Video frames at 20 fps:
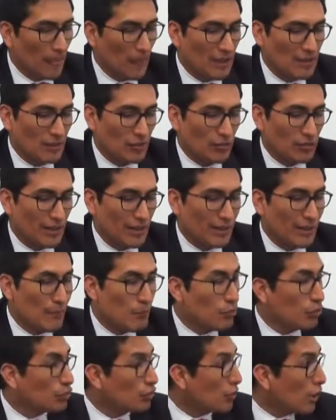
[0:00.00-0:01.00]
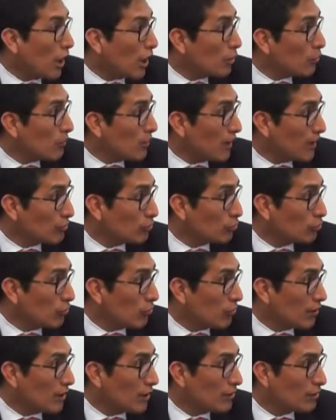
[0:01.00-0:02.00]
Estos han demostrado en casos
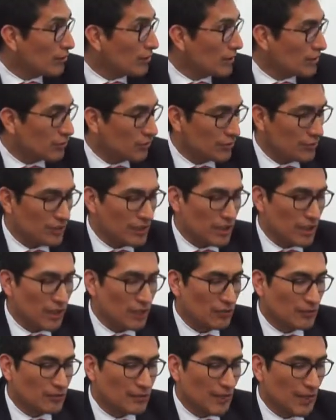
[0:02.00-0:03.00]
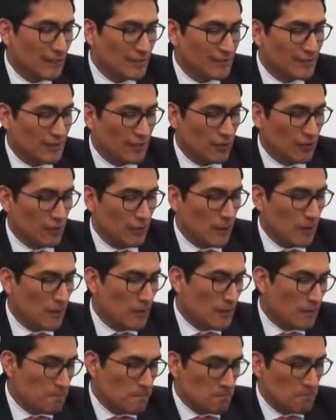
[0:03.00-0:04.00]
concretos que estos dineros han sido
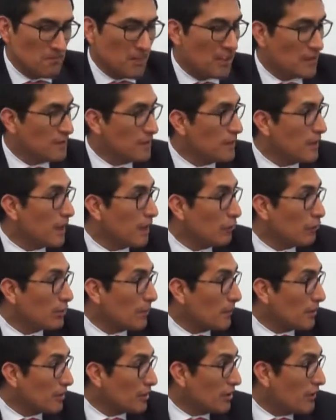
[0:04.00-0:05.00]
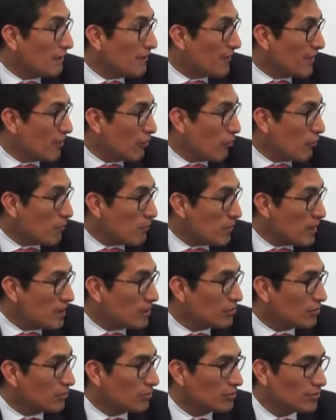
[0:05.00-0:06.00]
desviados a partir de
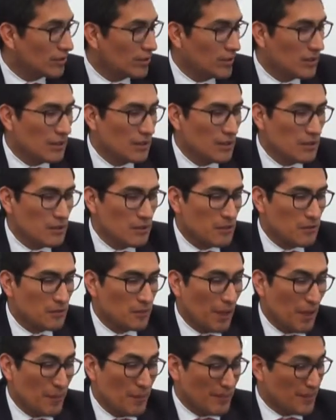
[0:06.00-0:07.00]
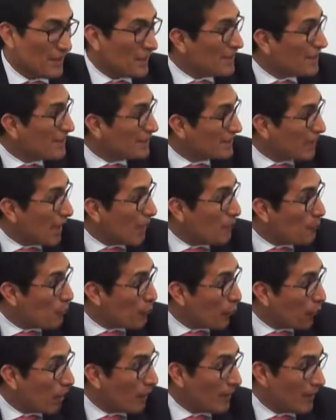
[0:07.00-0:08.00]
fedicomisos. A pesar de esas
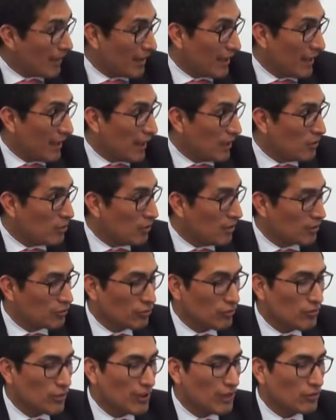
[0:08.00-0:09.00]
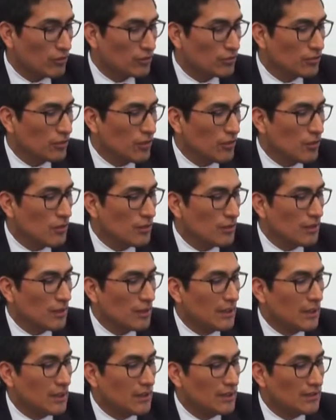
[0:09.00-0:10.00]
pruebas que han habido en casos concretos,
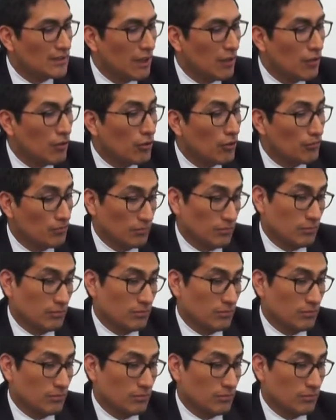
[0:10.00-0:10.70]
el Estado,